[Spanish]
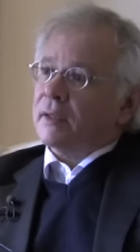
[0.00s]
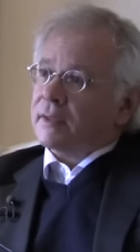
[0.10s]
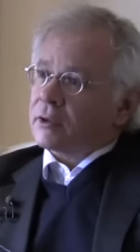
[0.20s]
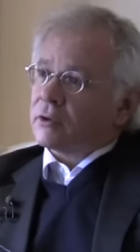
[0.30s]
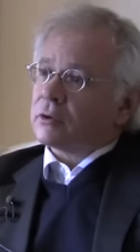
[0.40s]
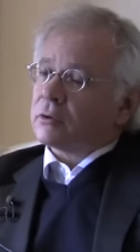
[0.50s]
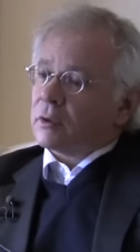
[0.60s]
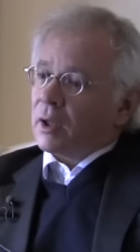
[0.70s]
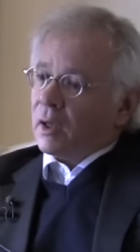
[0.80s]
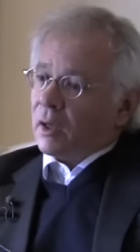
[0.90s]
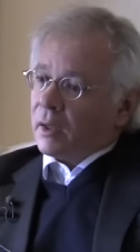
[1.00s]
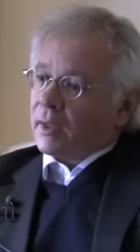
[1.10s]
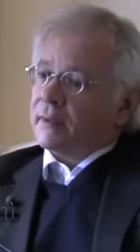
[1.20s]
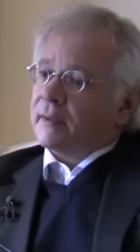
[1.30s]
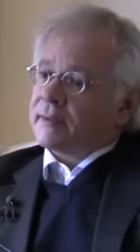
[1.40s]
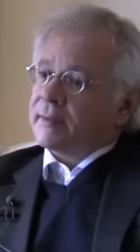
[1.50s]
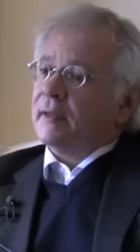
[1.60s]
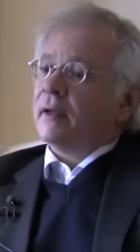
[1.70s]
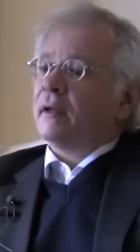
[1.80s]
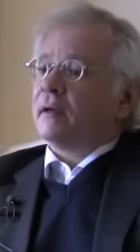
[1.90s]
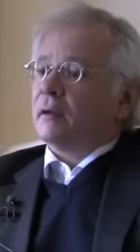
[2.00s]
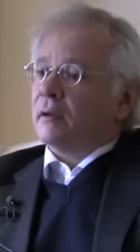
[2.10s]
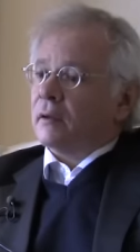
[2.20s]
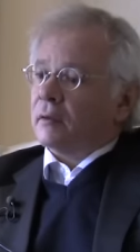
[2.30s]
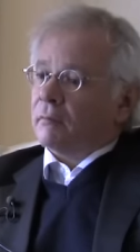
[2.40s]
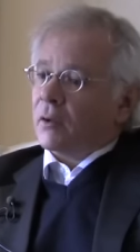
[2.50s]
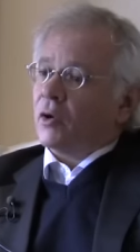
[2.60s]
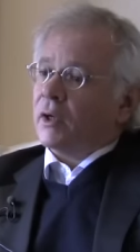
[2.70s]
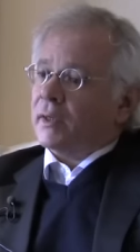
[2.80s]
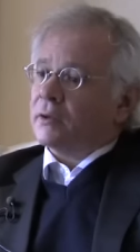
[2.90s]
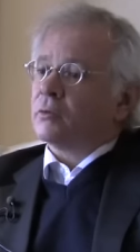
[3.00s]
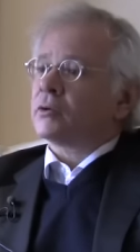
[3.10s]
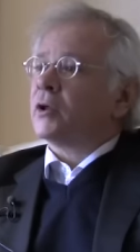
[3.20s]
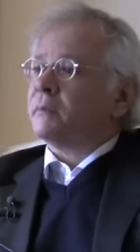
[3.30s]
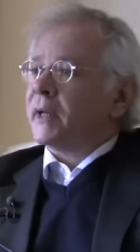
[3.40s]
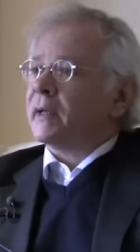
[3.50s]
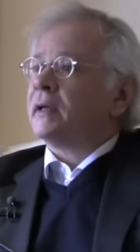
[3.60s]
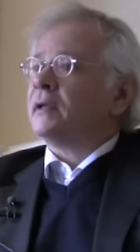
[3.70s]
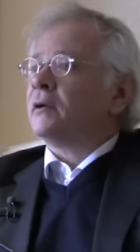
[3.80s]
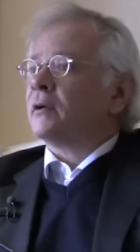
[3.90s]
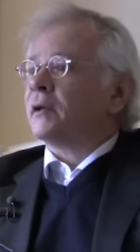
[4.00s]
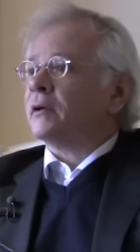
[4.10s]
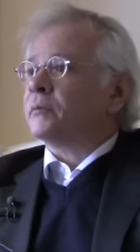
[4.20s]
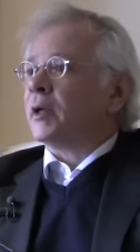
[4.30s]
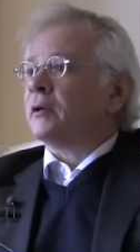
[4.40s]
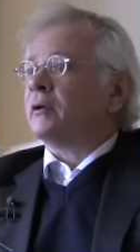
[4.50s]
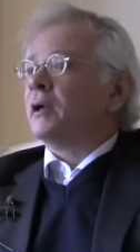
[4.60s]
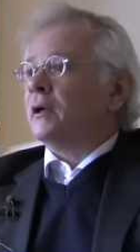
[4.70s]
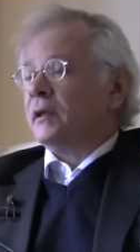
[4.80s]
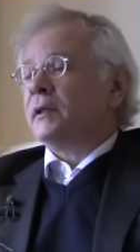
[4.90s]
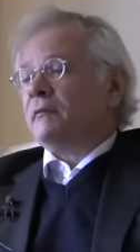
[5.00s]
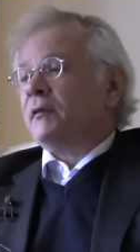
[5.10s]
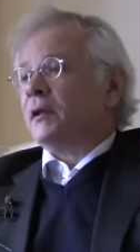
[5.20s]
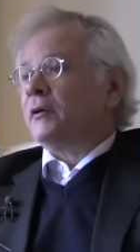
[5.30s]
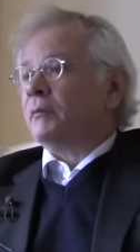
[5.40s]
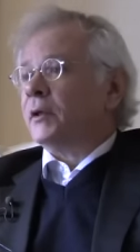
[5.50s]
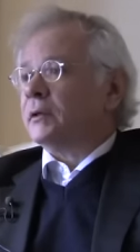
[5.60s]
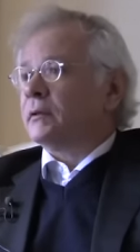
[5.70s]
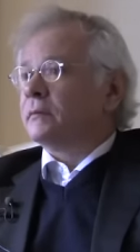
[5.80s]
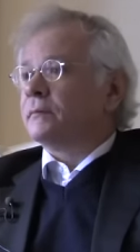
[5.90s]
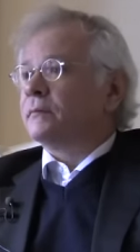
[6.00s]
Y estos eh, gente sigue eh, con el discurso hipercrítico hacia el español y es difícil romper eso.